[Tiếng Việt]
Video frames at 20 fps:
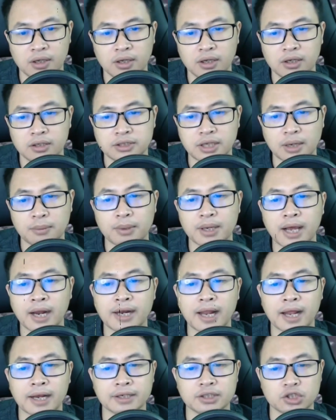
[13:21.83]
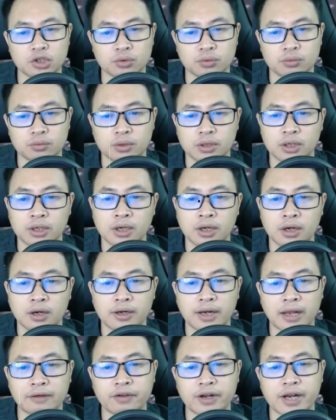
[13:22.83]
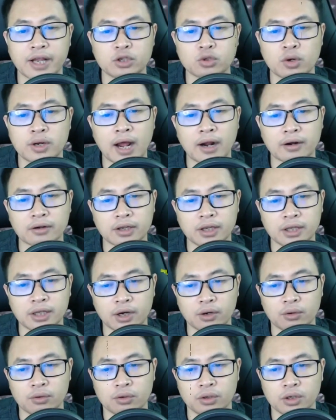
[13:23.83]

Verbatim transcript: Trần Bình An đành chịu Đành phải để cho nàng đi theo